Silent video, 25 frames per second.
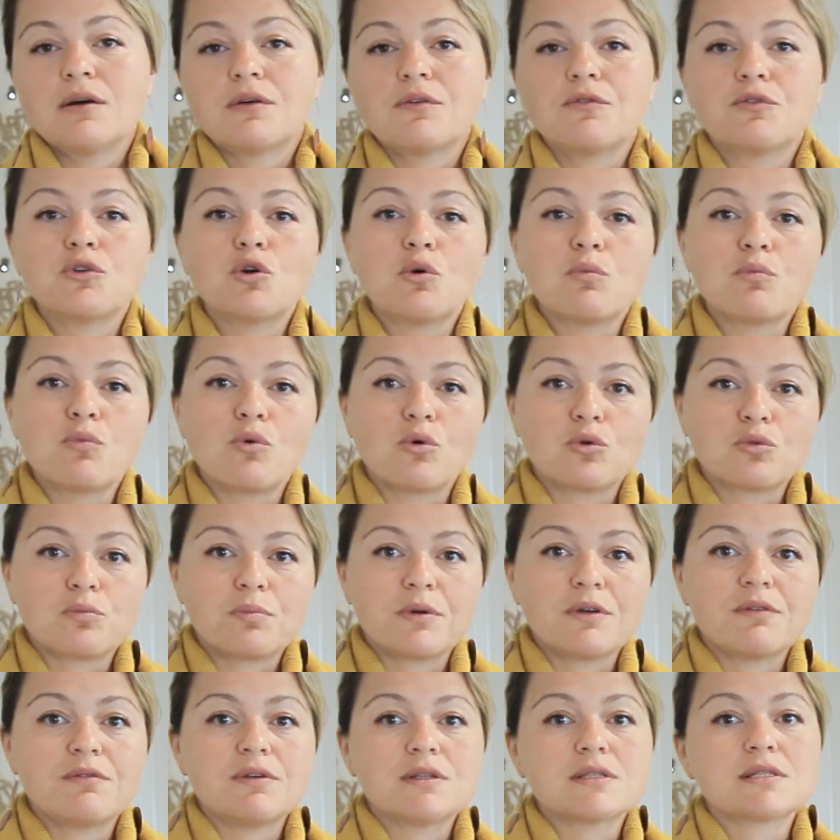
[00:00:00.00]
В нем могут
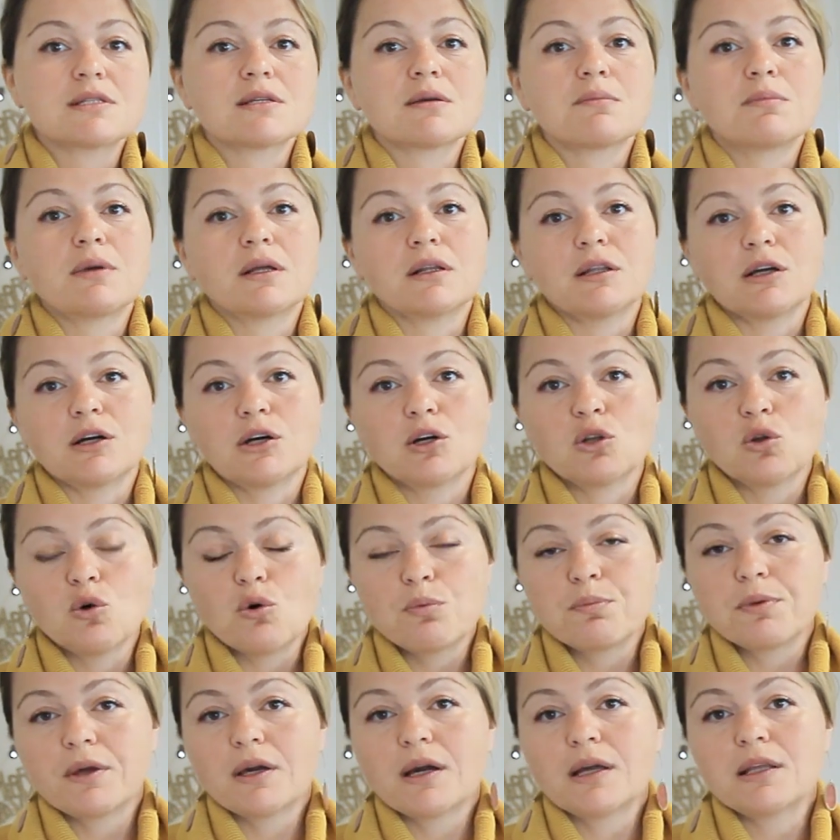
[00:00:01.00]
появиться белые
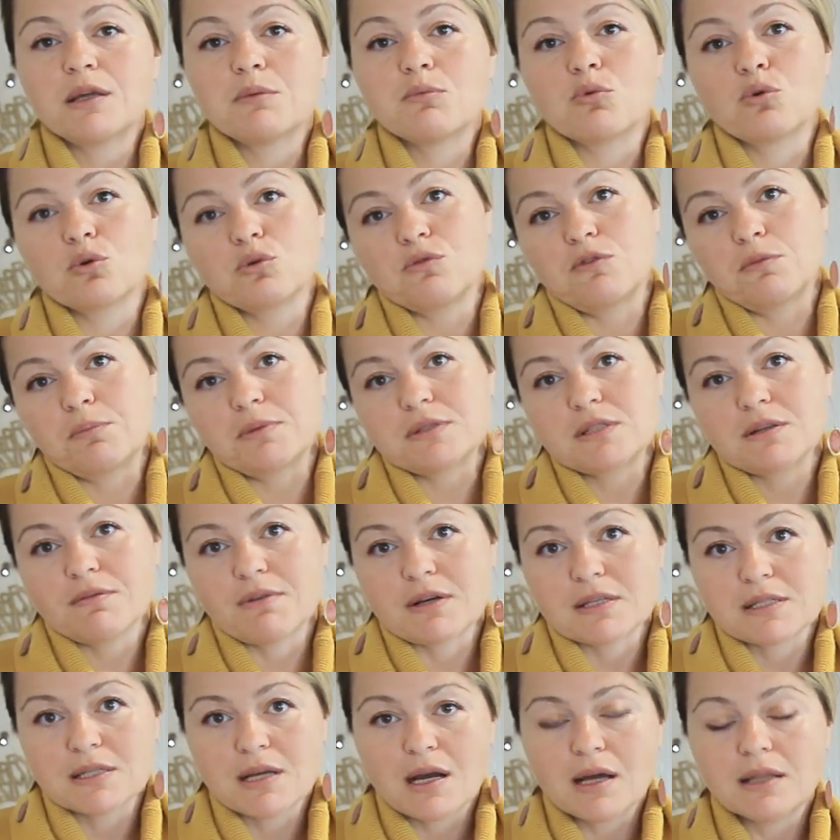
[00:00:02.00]
хлопья, они могут выпасть в
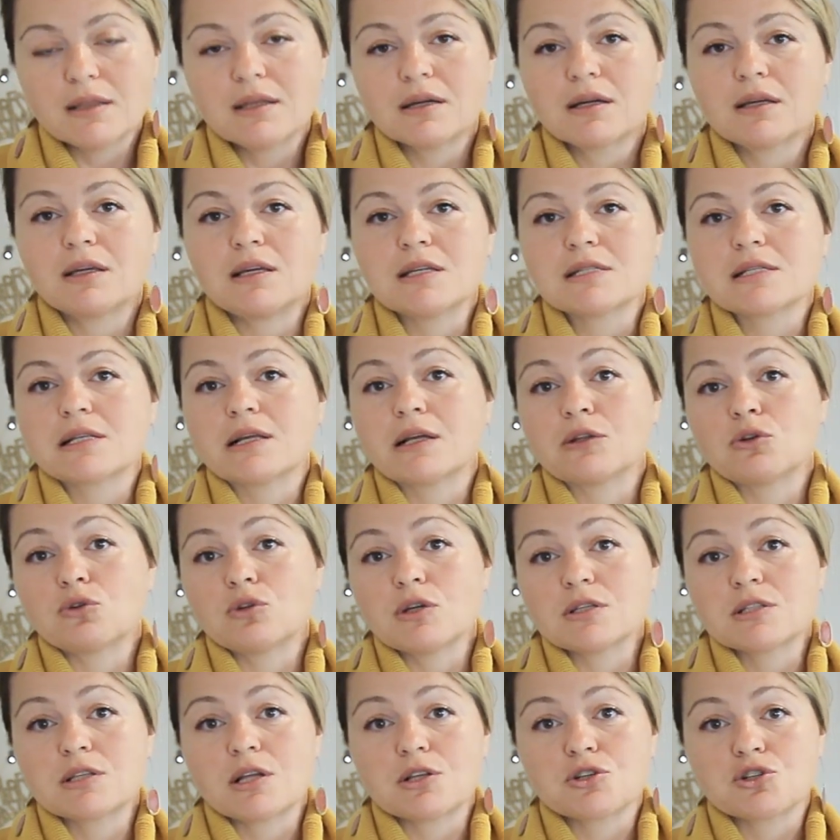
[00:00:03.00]
осадок. Если оно
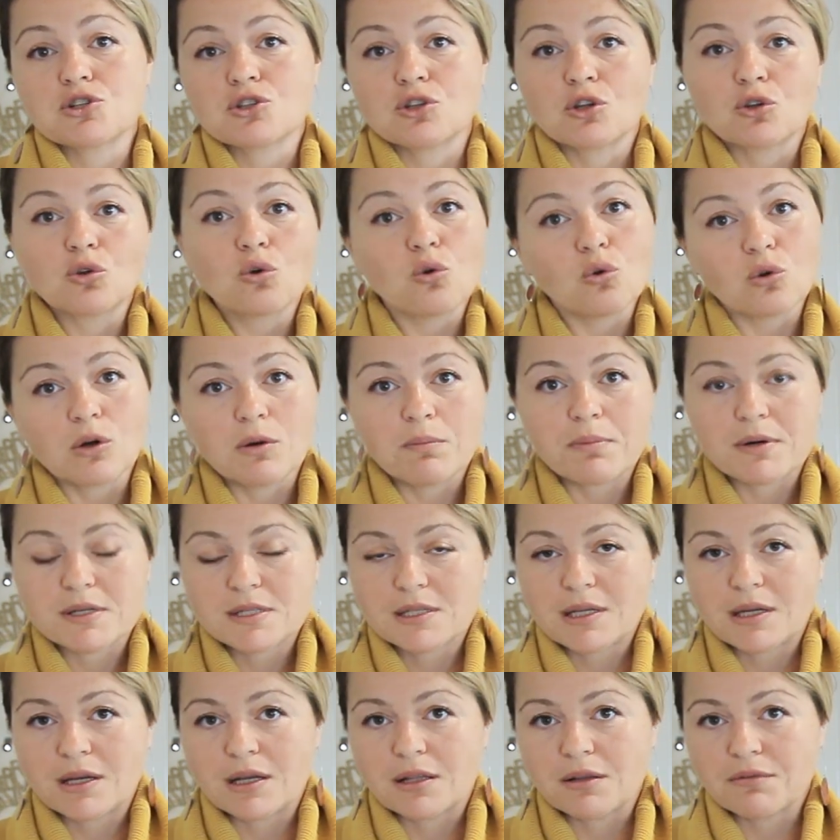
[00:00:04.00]
достаточно долго
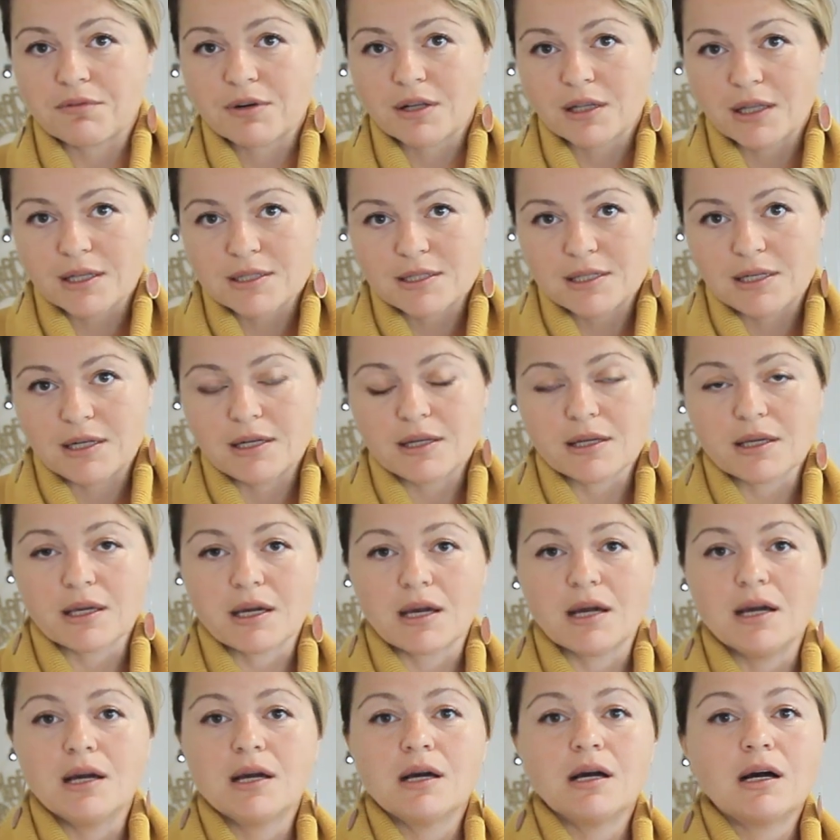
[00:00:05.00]
простояло в
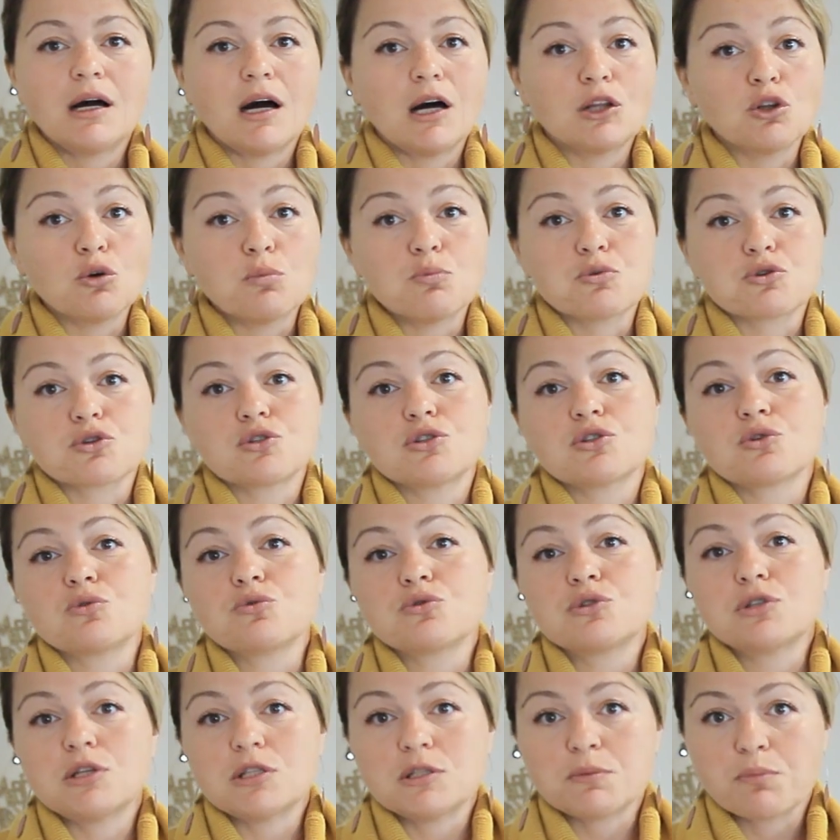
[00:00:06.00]
холодильнике, оно может
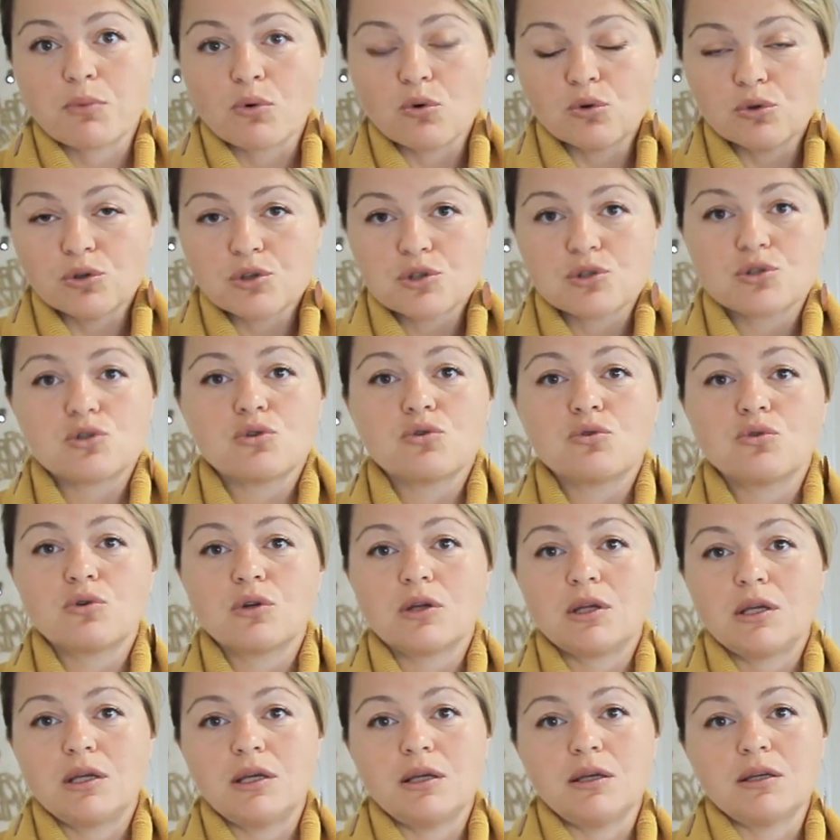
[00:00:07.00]
загустеть полностью
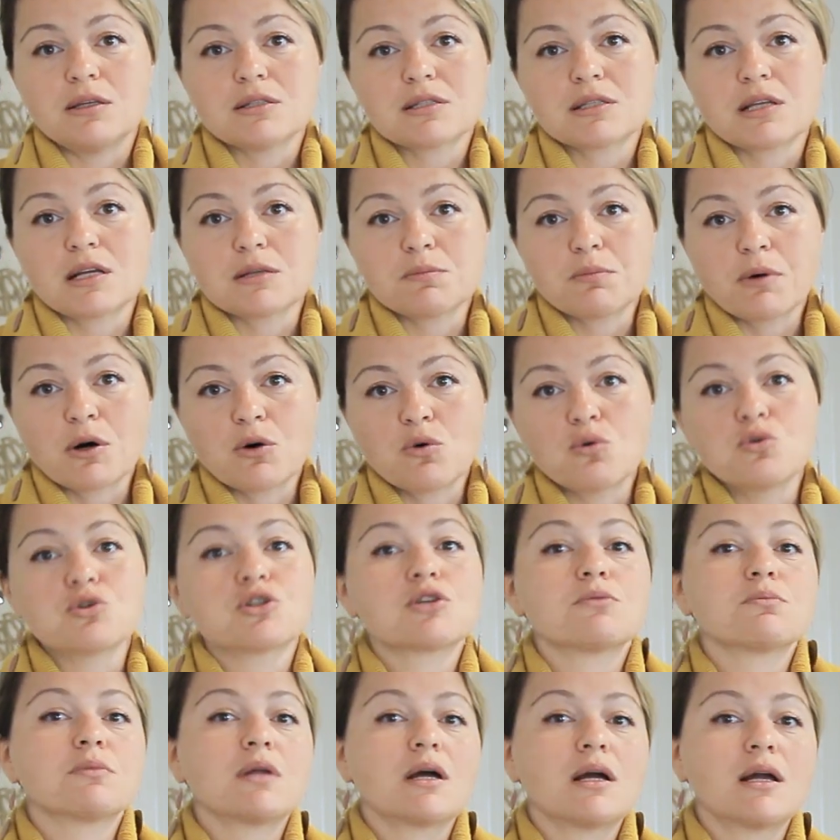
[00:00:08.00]
и стать
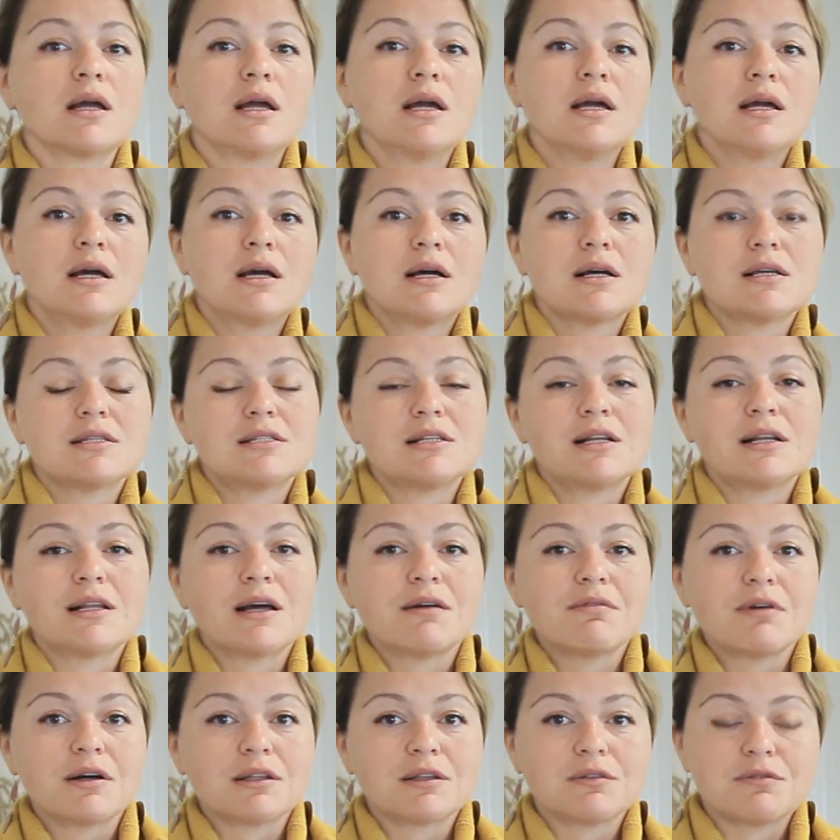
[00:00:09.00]
похожим на
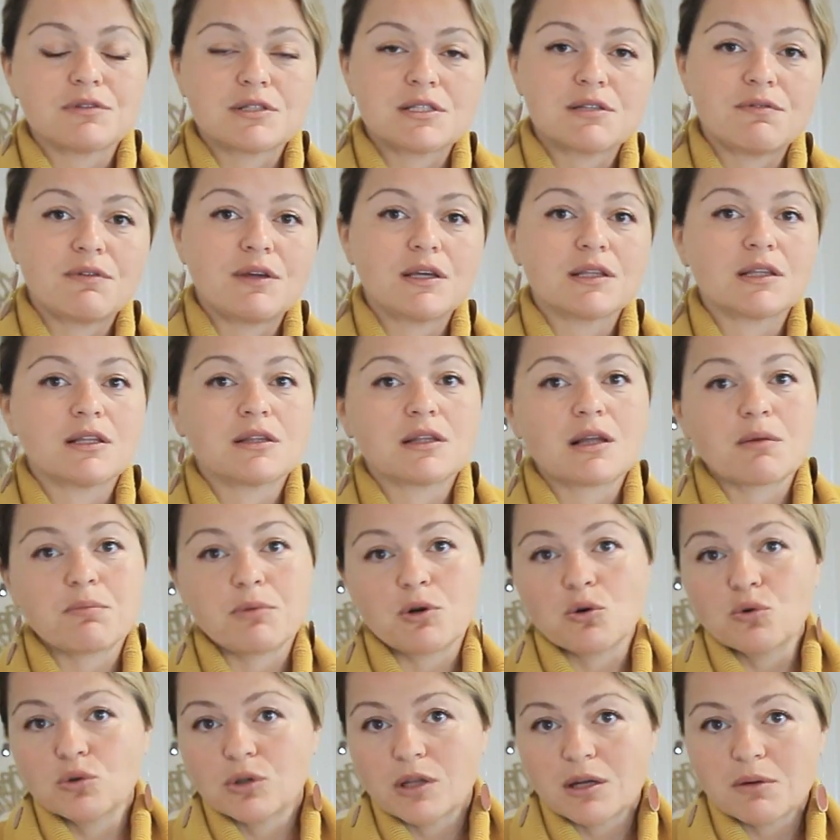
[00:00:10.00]
зеленоватого цвета цвета,
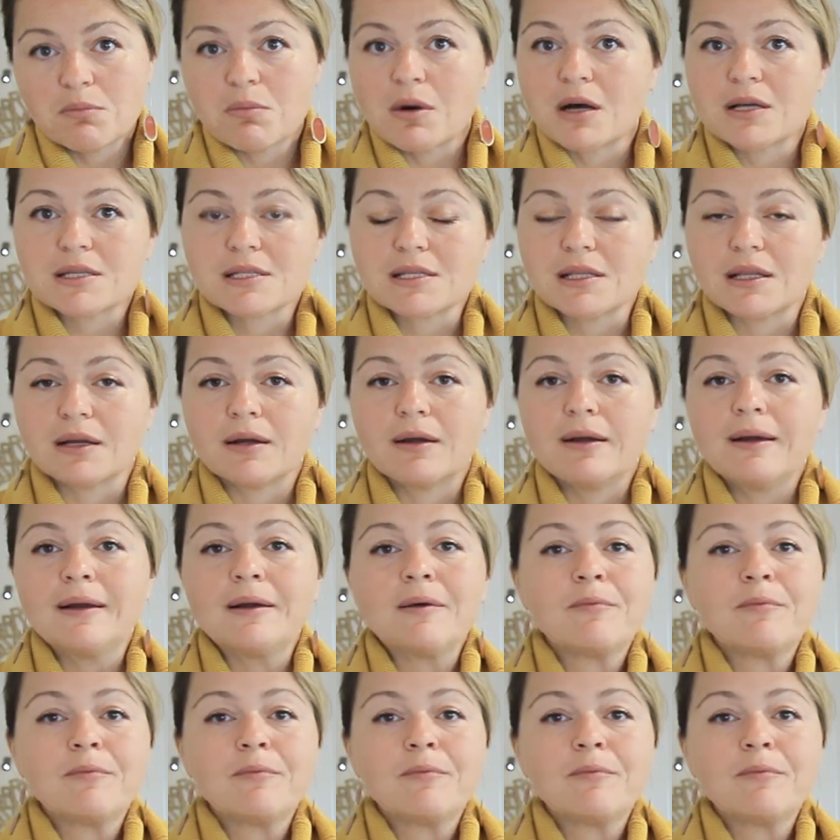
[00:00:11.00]
топленое масло.